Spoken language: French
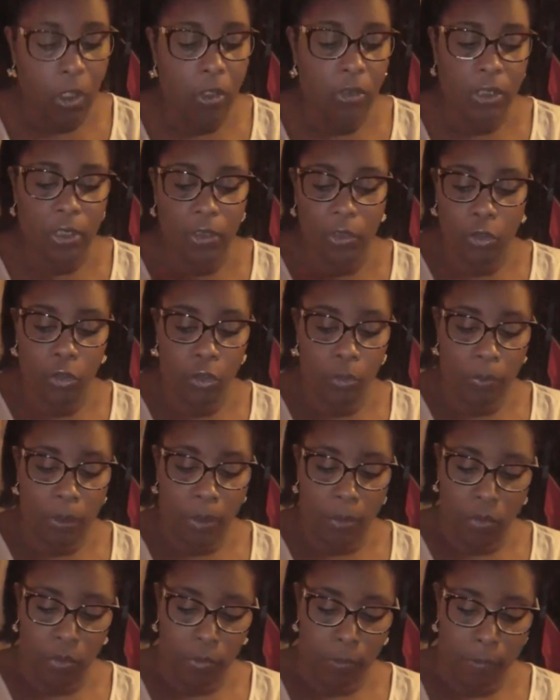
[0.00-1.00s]
Ah, ça sent
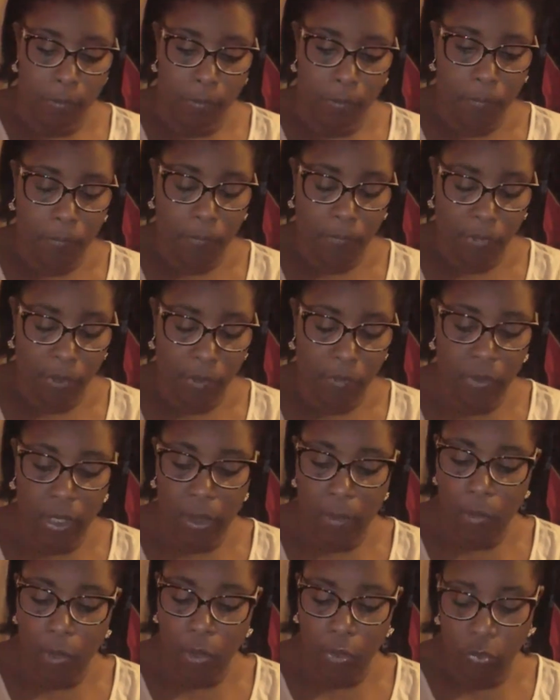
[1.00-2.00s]
super bon.
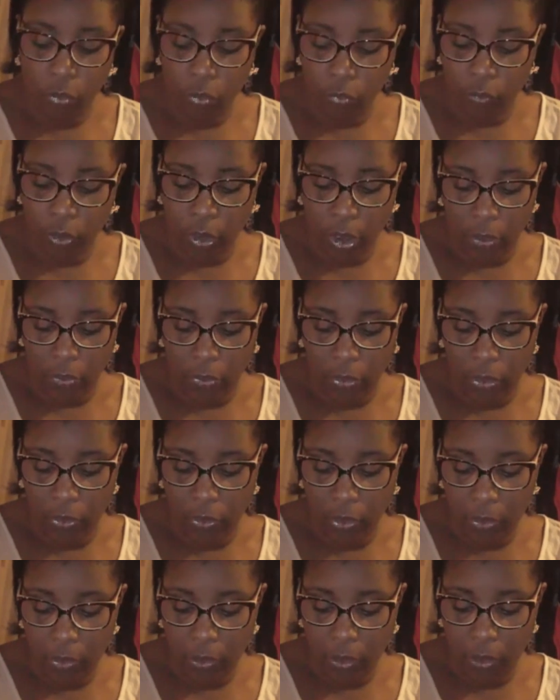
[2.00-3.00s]
Vraiment, donc voilà,
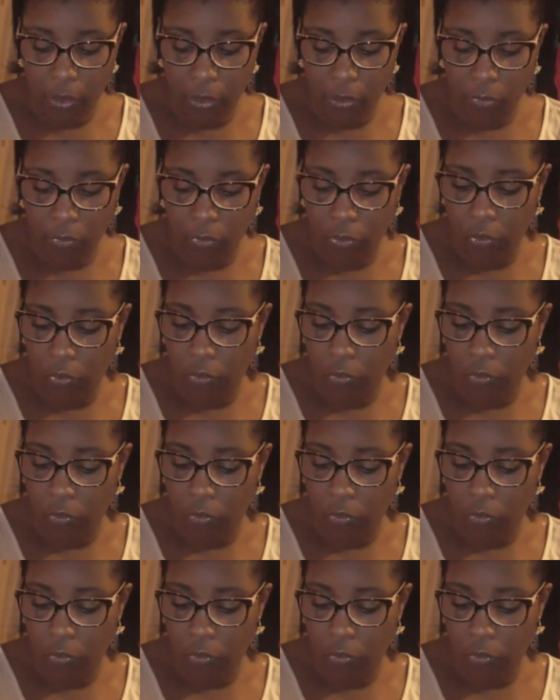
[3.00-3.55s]
c'est un,